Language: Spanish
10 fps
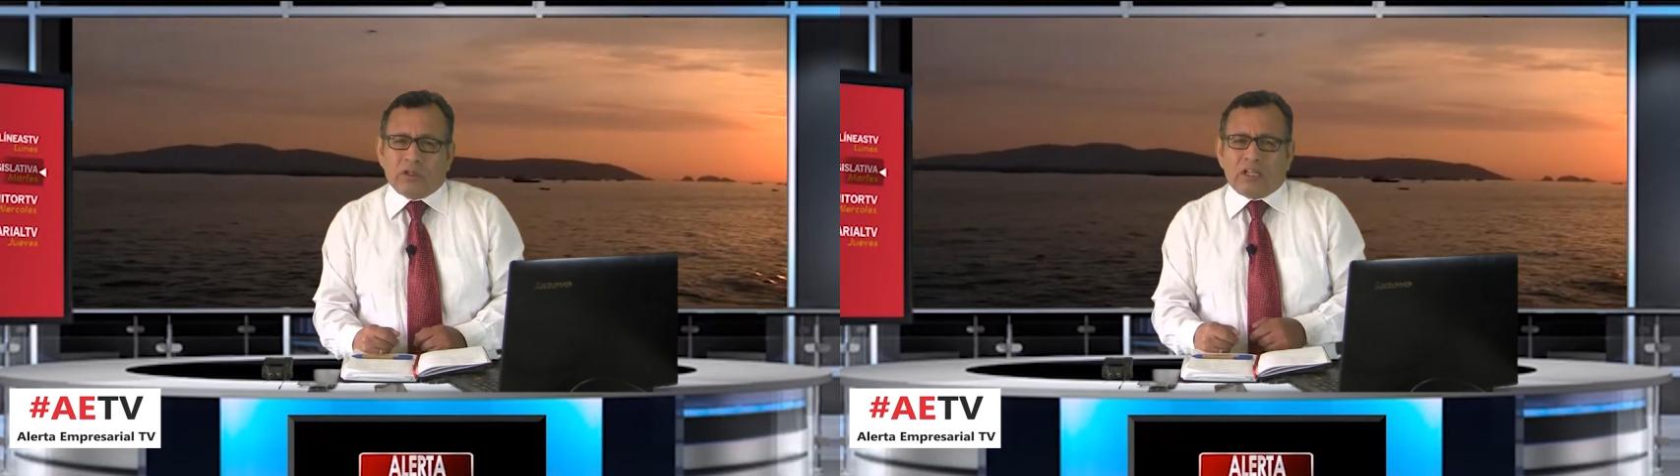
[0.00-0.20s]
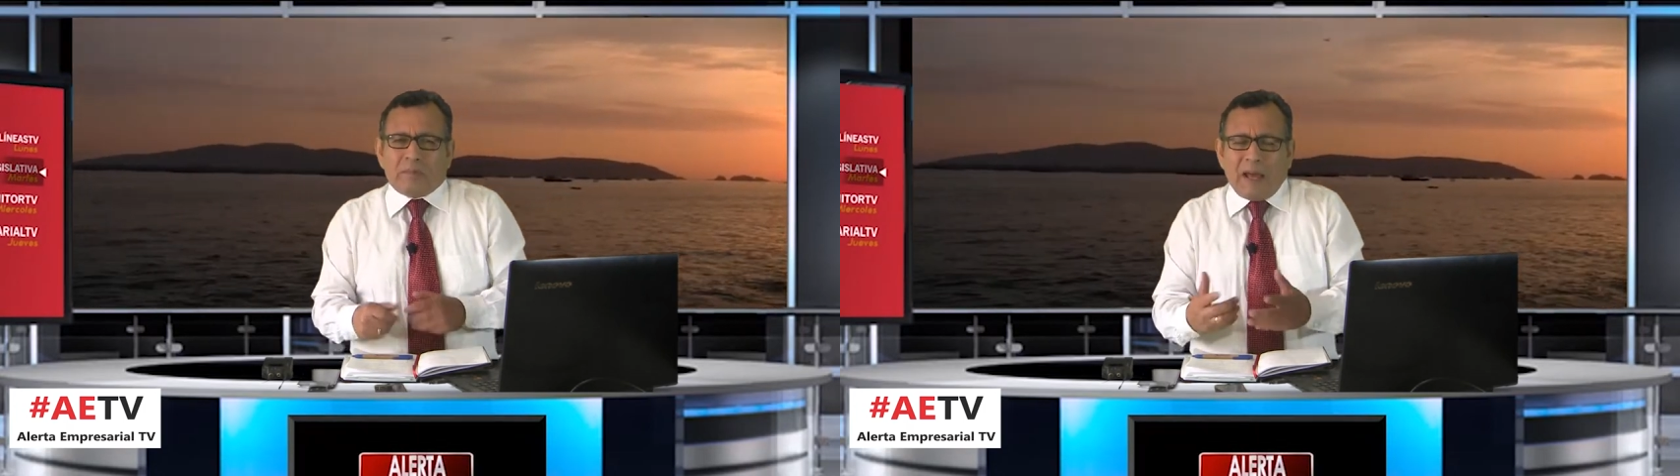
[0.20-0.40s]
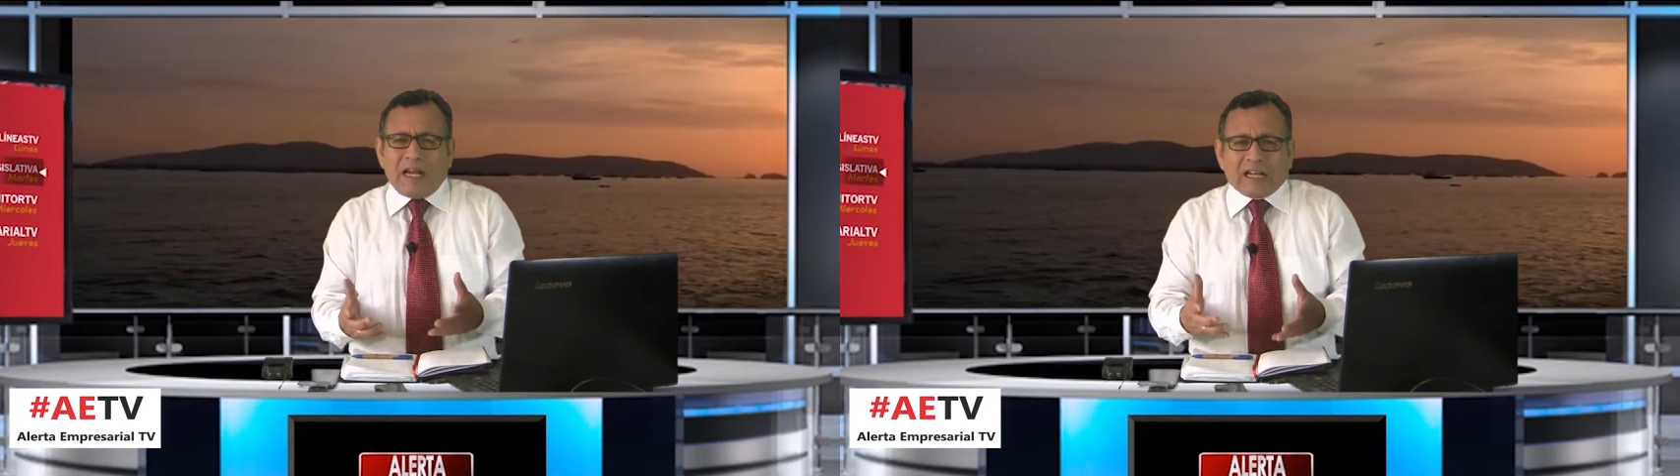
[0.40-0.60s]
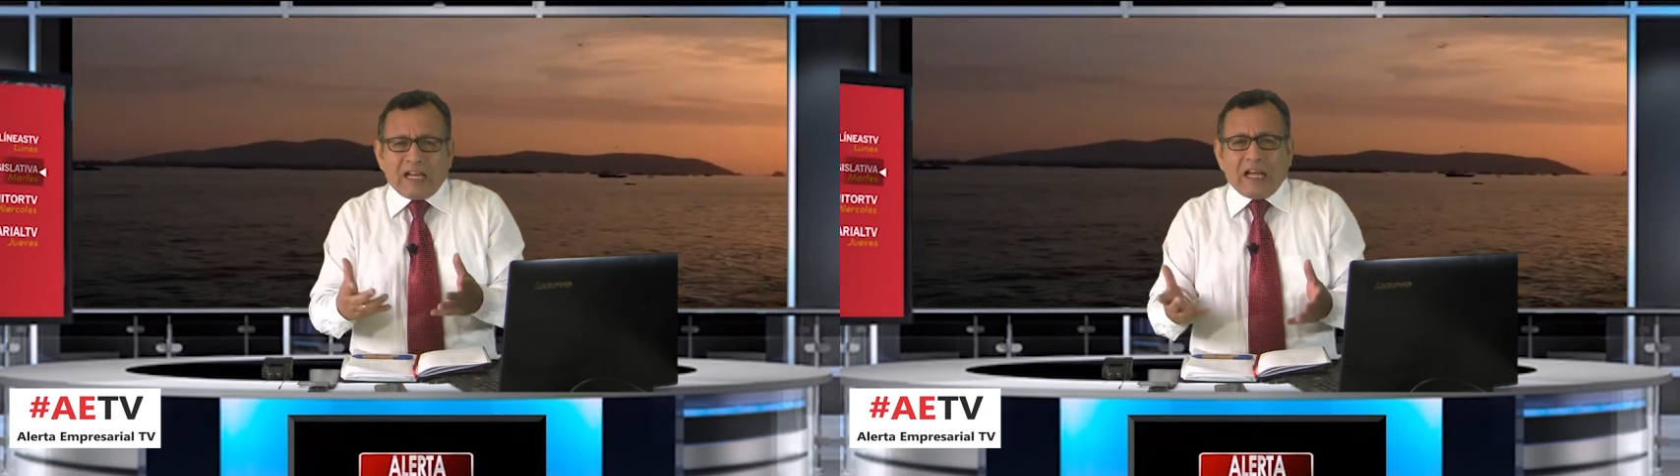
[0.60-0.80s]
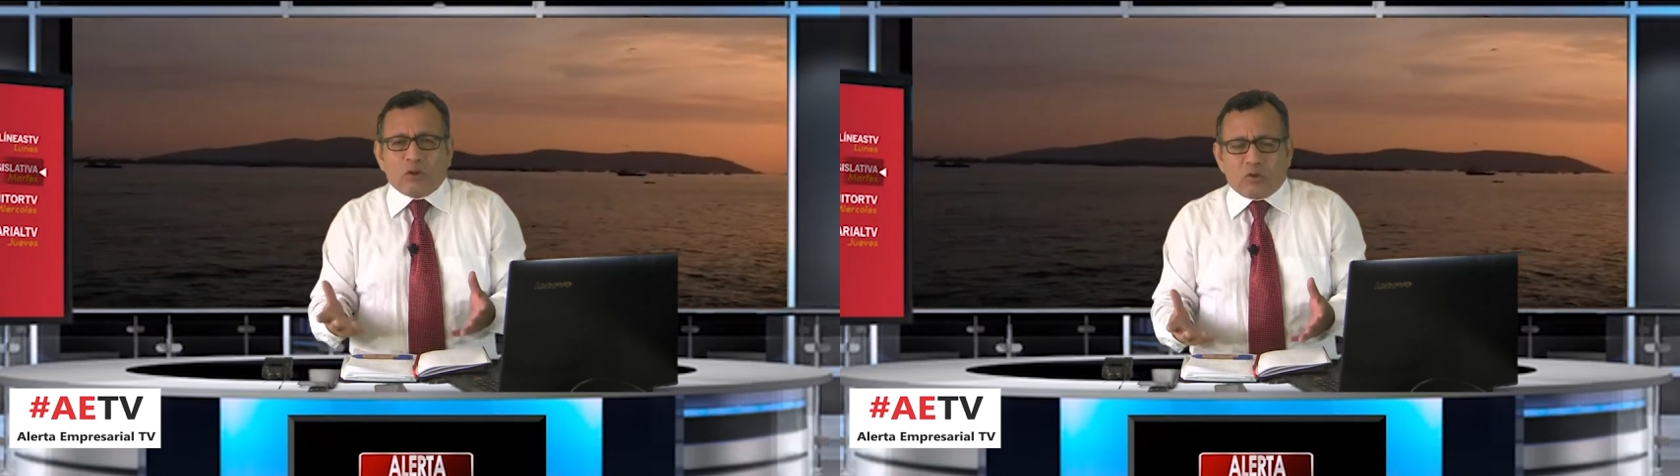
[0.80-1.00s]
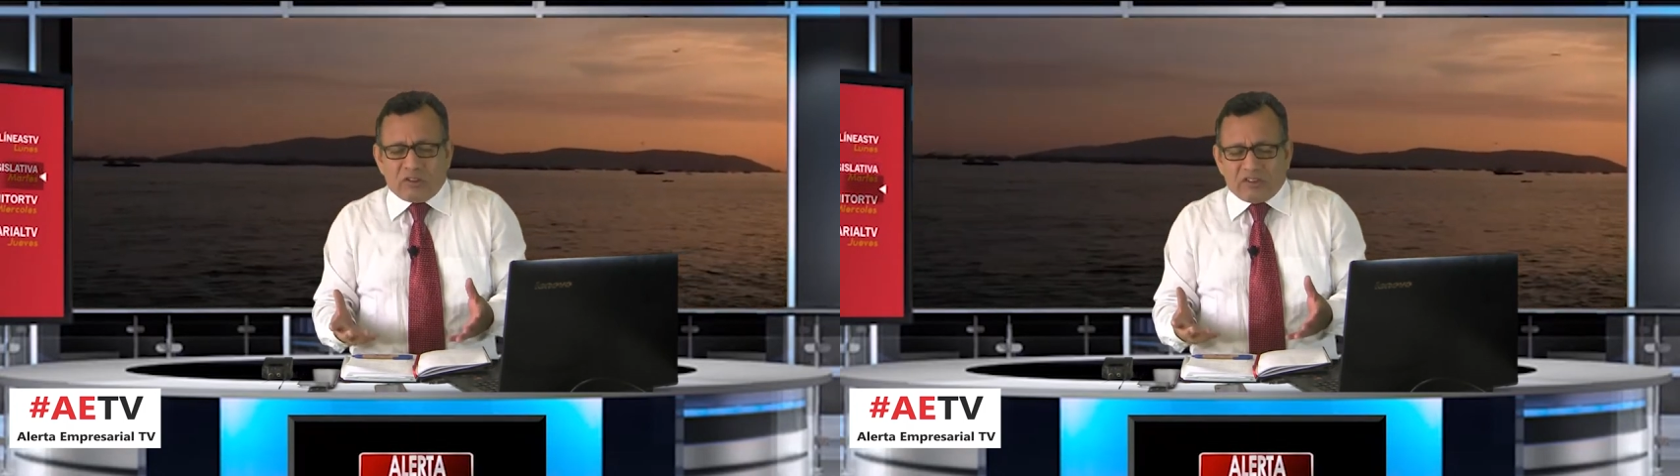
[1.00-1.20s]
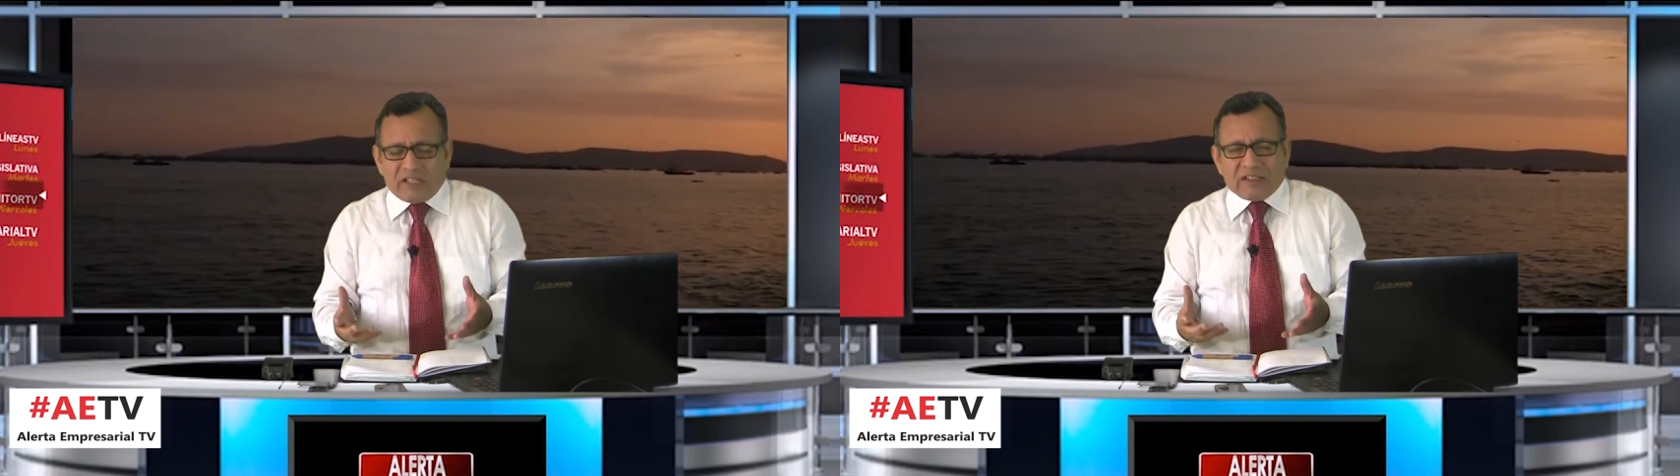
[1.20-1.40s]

Es más, la caja 2 dicen que